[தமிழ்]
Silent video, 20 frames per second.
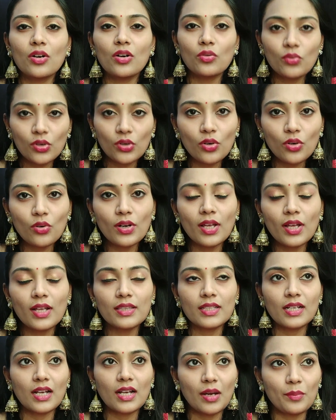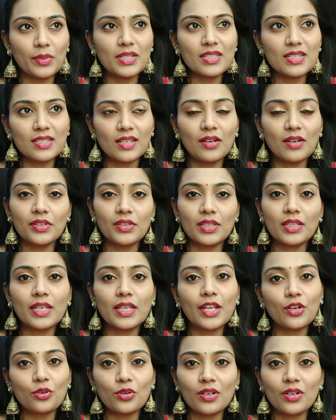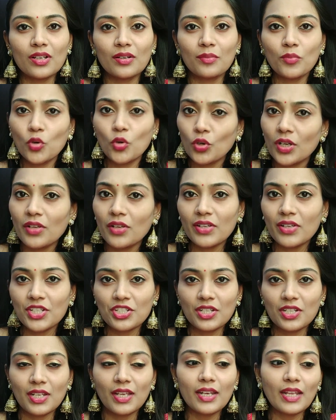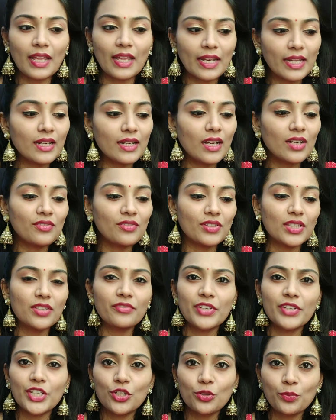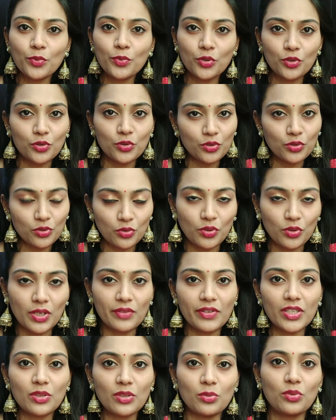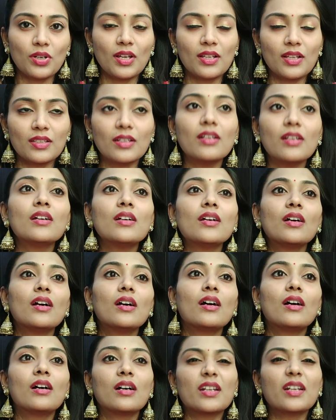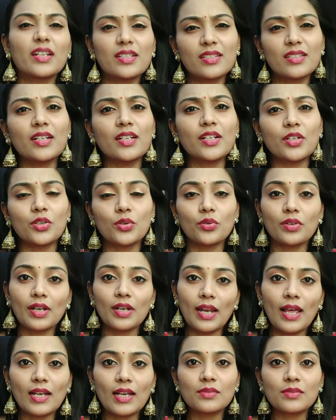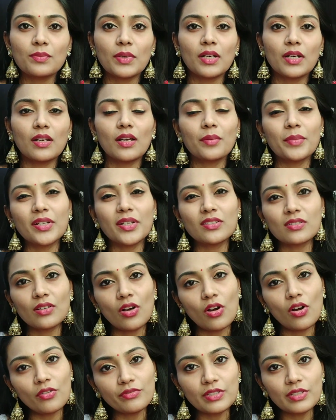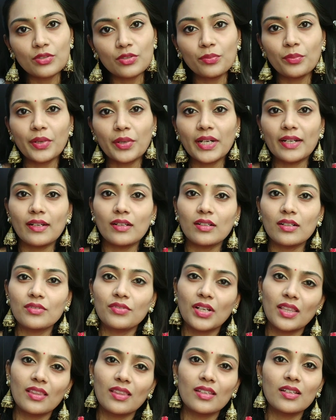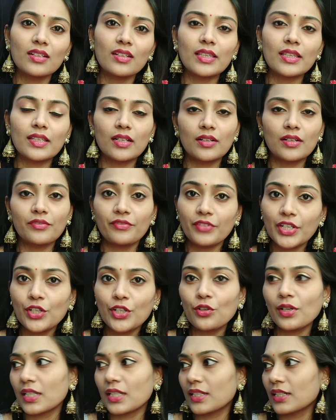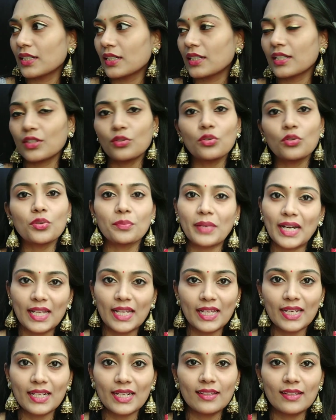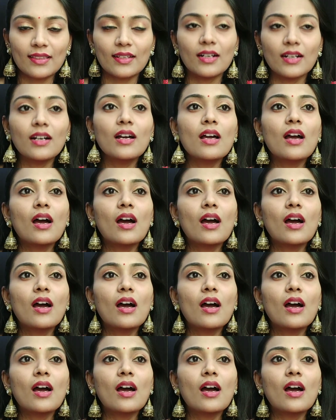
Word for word: உங்களோட அந்த கமெண்ட்ஸ் தான் வந்து என்னோட மோட்டிவேஷனே நிறைய நாள் வந்து வீடியோ போடணும்னு தோணவே தோணாது ரெஸ்ட் எடுக்கணும் ரிலாக்ஸ் பண்ணலாம் பிகாஸ் ஆஃபீஸும் போயிட்டு வந்து இந்த வீடியோ எடுக்கிறதுங்கிறது ஒரு மெனக்கெடல் தான்